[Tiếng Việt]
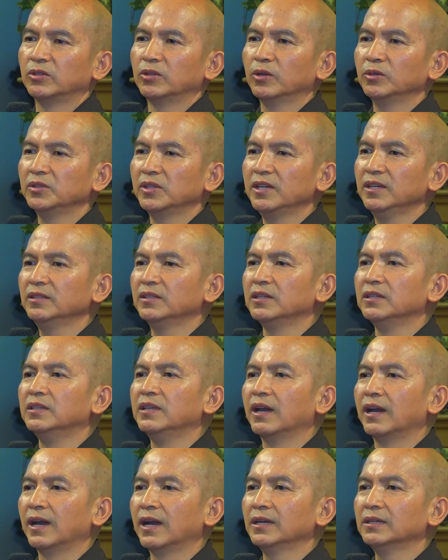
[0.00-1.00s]
Nói tiếng thị
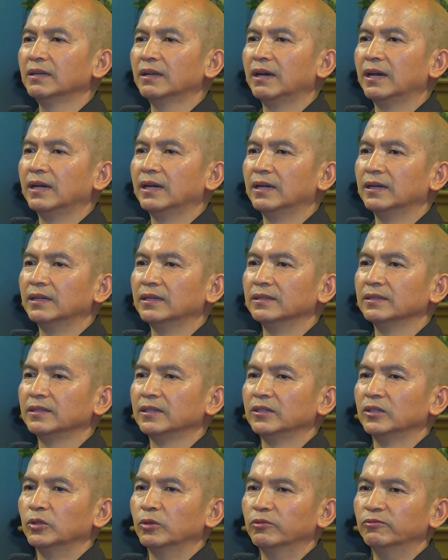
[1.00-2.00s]
giả là
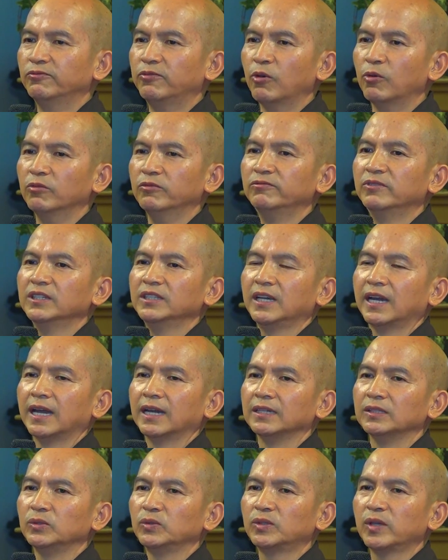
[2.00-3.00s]
phụ với
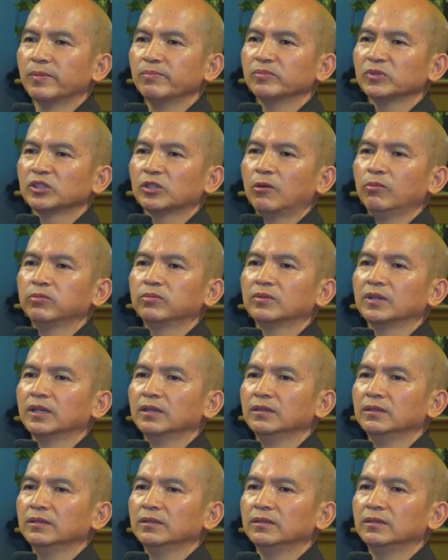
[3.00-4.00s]
Ngài chăm sóc
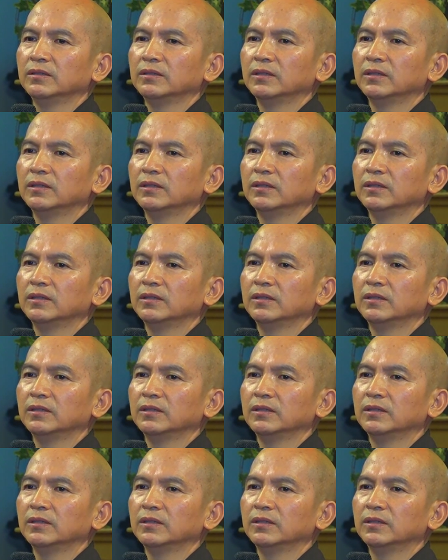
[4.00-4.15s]
cái